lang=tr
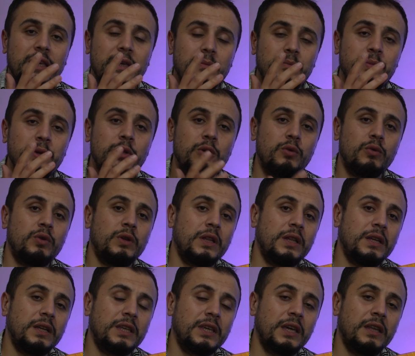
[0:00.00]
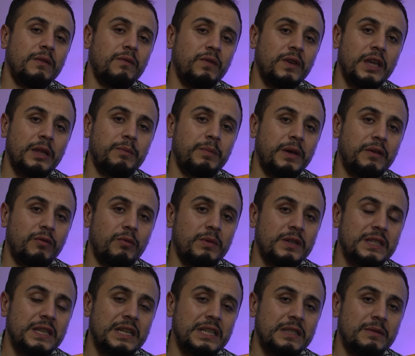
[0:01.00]
E, bir ürün alırken fiyat
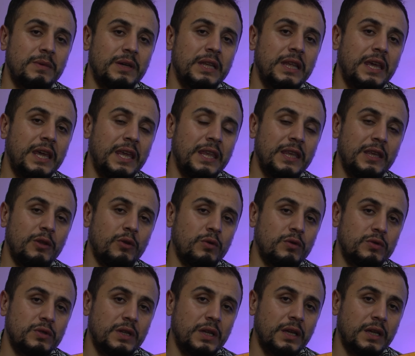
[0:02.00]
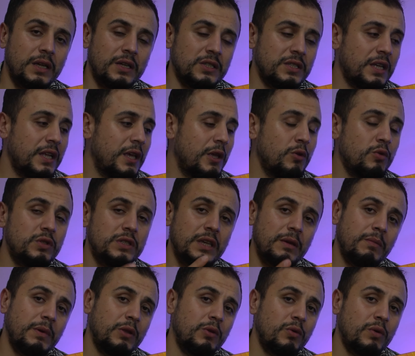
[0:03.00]
performans her zaman en yeni olsun arkadaşlar. En üst
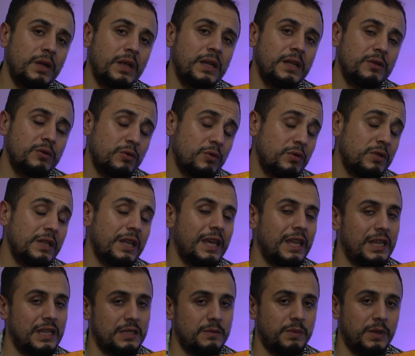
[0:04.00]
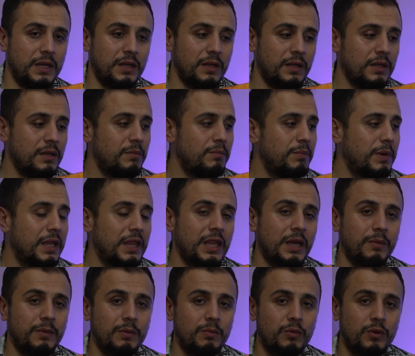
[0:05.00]
segment ürün ailesi olsun. En az parayla alın.
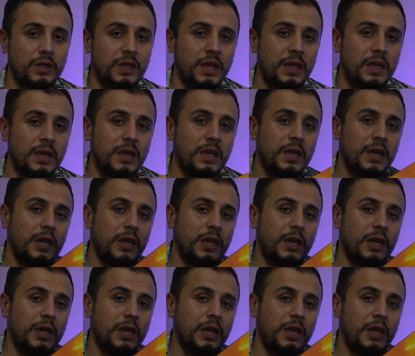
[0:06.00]
Ben ne yaptım burada?